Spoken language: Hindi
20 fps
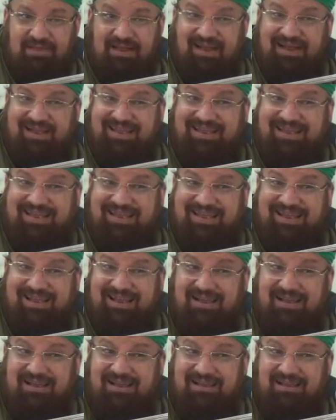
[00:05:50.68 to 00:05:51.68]
आगे क्या
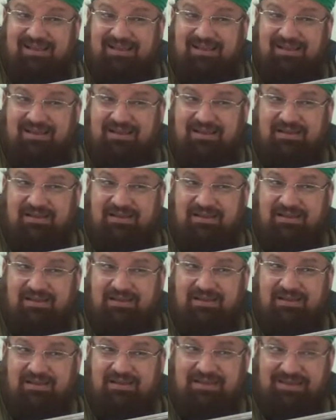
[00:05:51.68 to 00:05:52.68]
है
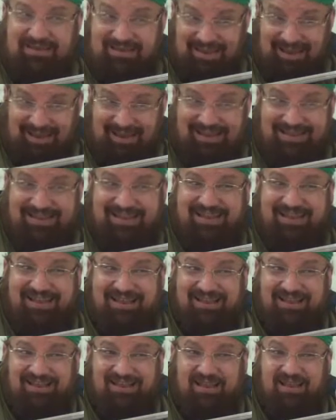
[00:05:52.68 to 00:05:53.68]
याद
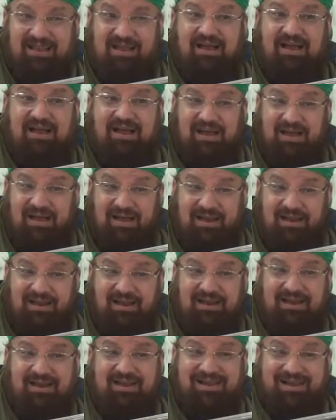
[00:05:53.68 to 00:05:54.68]
है
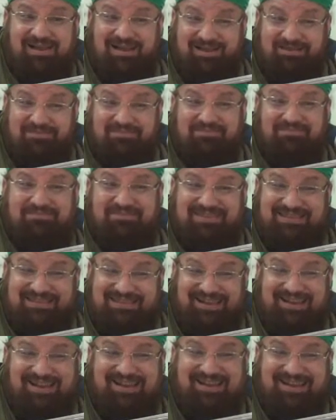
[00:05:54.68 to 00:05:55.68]

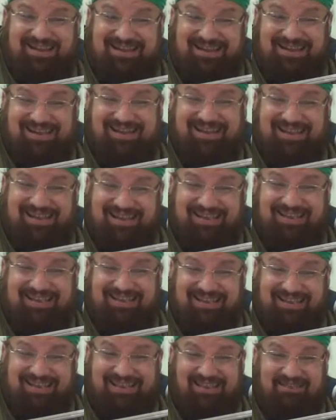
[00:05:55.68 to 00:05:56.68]

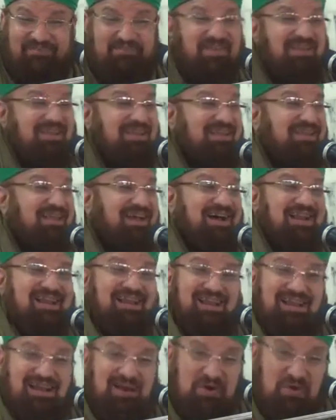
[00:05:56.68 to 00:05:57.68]
अलैहिम या
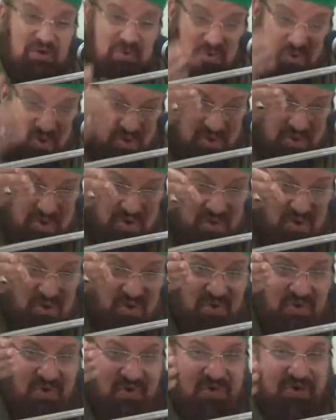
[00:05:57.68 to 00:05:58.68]
अल्लाह उन
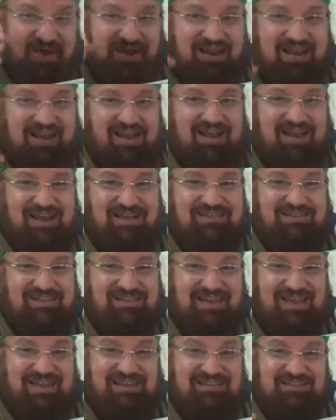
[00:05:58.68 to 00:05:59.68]
लोगों का
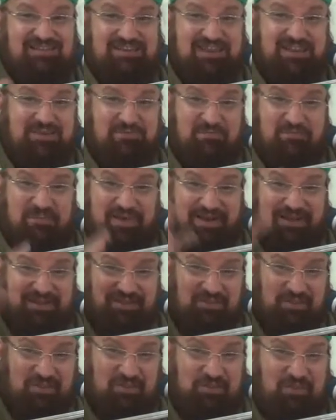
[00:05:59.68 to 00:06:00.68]
रास्ता जिन पर
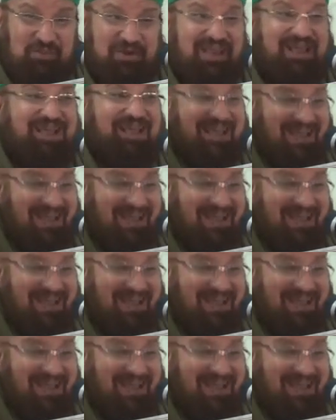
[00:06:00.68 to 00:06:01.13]
तूने